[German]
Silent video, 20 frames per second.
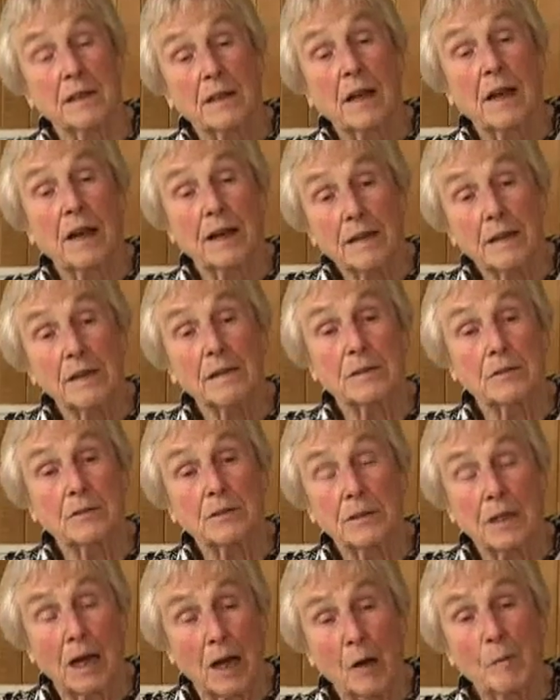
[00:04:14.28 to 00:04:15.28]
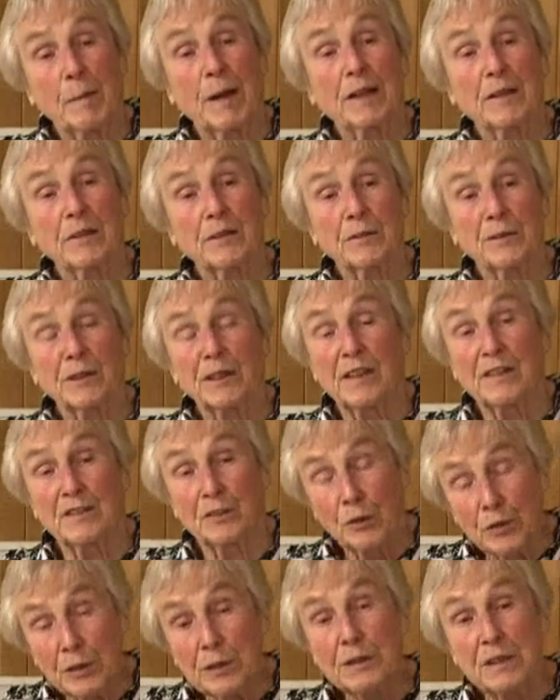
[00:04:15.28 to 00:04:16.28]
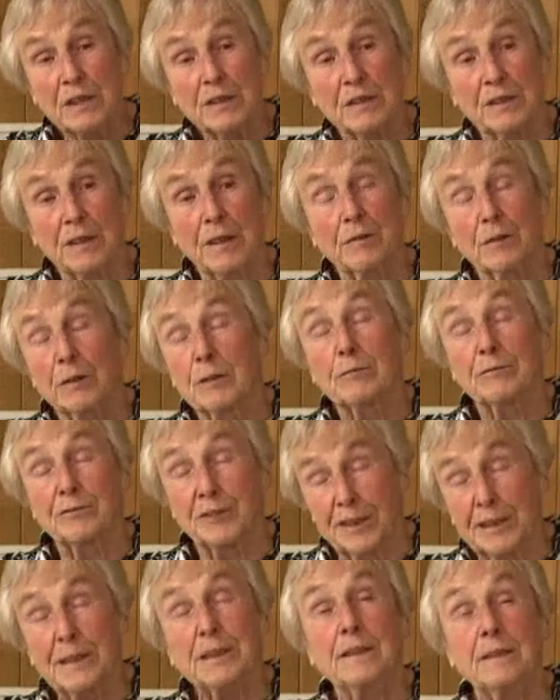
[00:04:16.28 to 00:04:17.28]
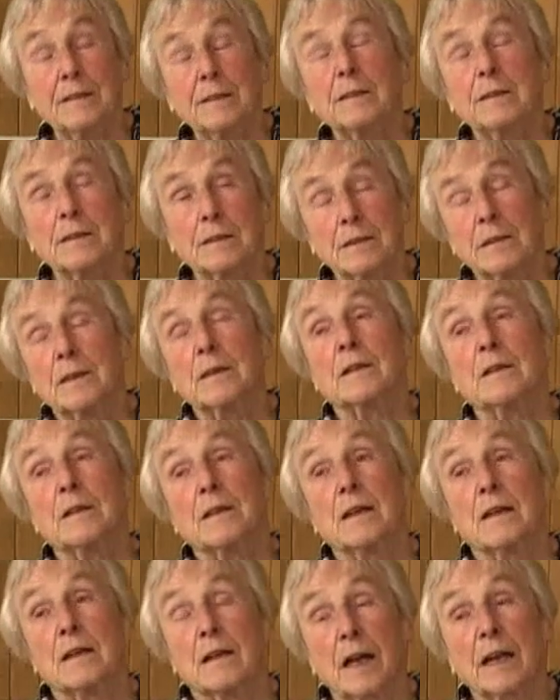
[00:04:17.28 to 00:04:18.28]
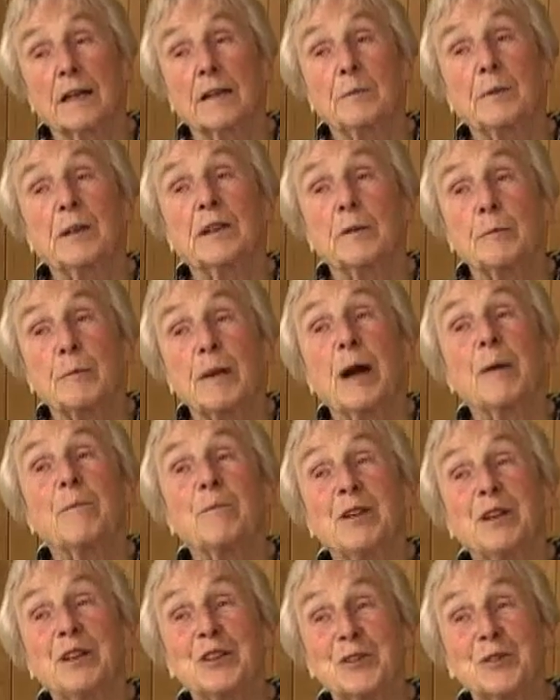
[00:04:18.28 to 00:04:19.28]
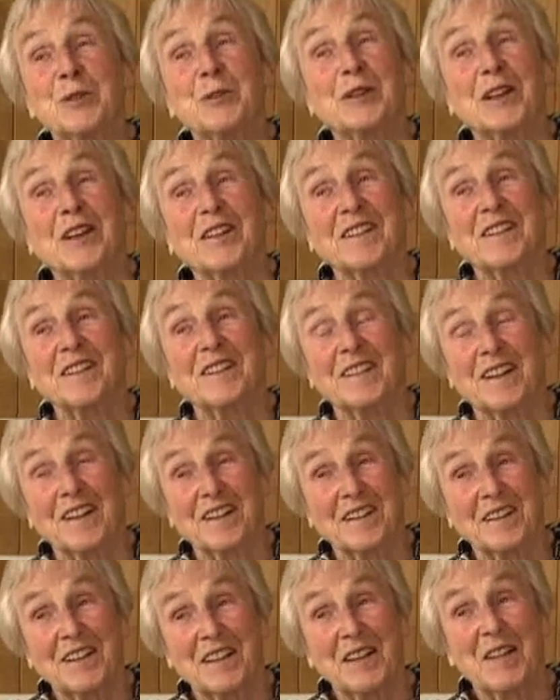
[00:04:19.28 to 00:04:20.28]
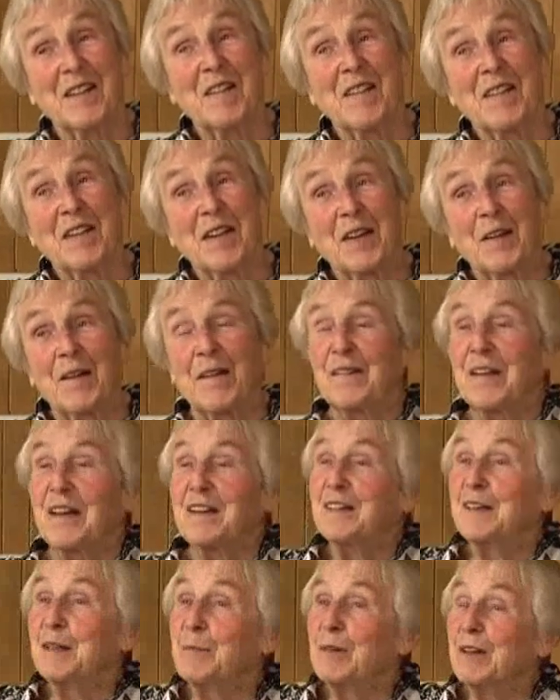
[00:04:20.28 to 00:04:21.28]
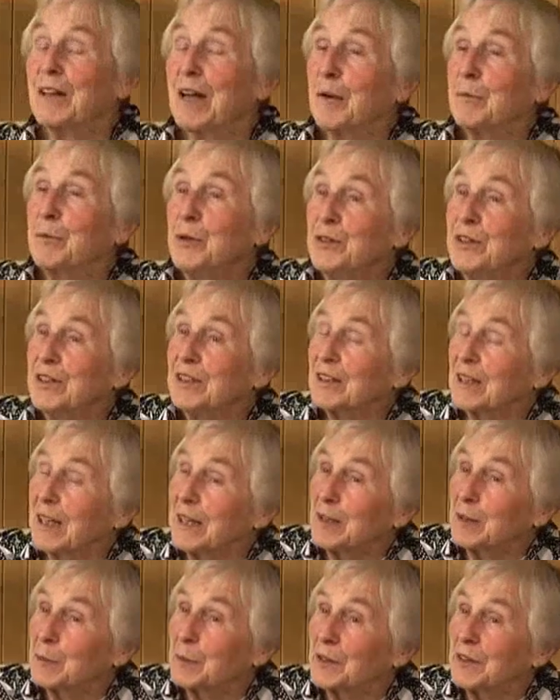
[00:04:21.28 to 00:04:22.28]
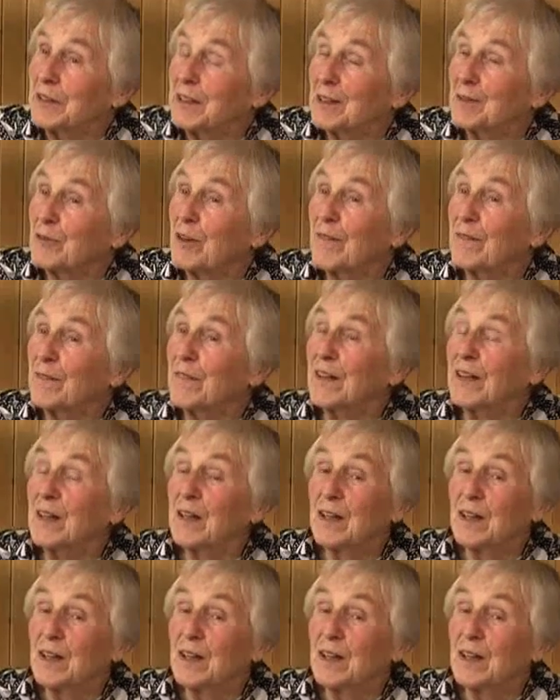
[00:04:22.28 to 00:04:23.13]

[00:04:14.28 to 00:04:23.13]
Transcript: handelt und arbeitet und gesonnen ist, der wird vernichtet, hat mir der Beamte in Stuttgart gesagt. Und dann sind wir nach München transportiert worden